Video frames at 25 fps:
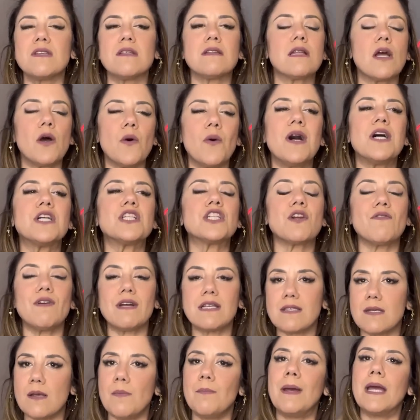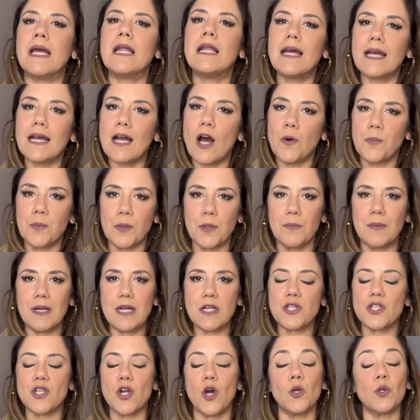Então, eu acho que vai ser bem legal para o
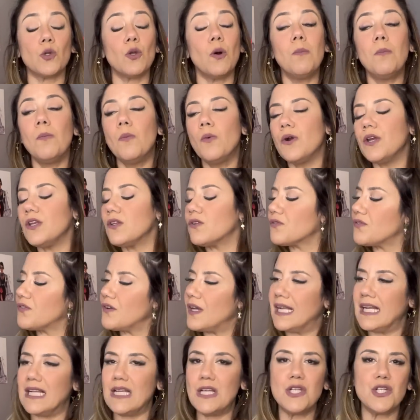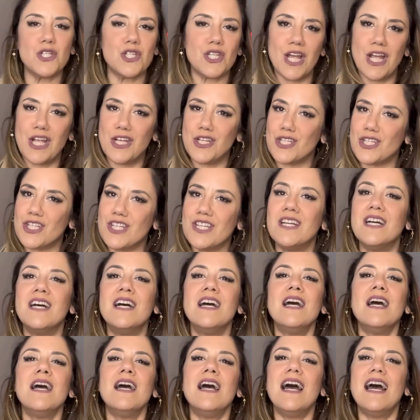brechó. Eu estou muito feliz, gente.
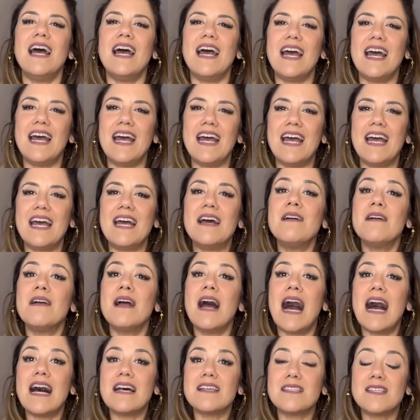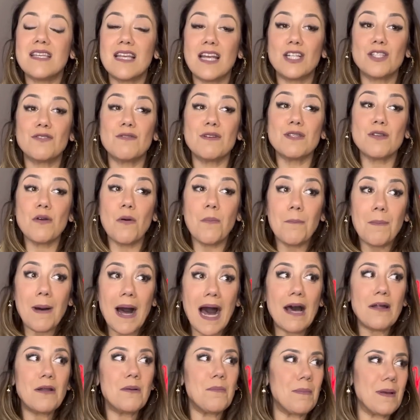É, Assim, às vezes eu
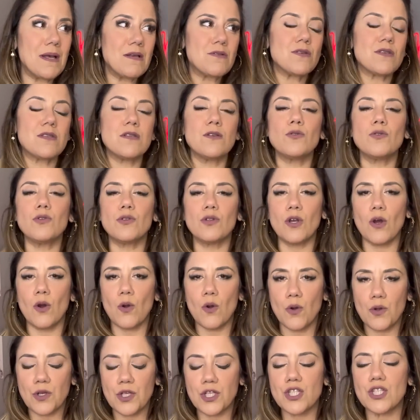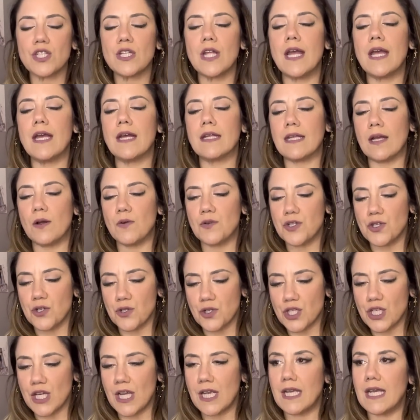paro e penso assim, tudo que eu conquistei, até onde
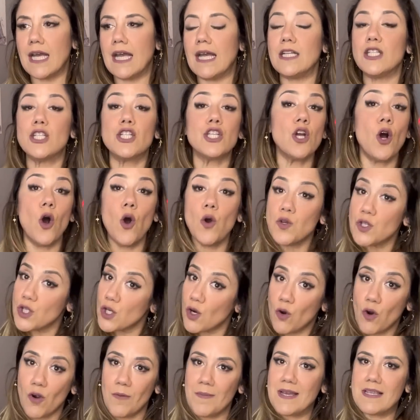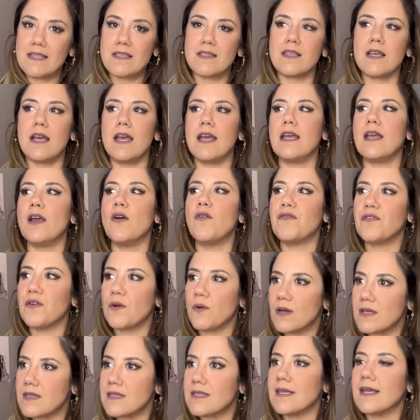eu cheguei, de onde eu comecei, eu
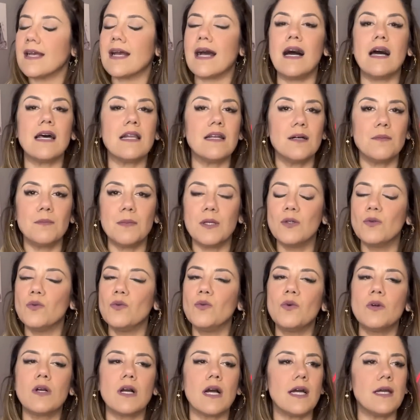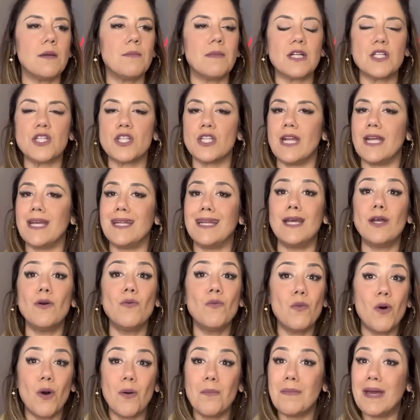fico assim, caramba, eu nunca imaginei em nenhum
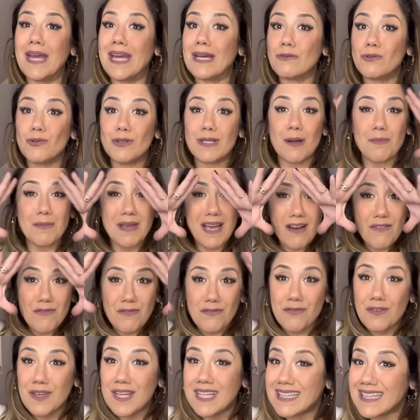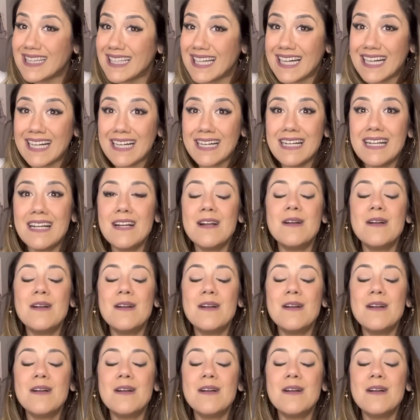momento da minha vida.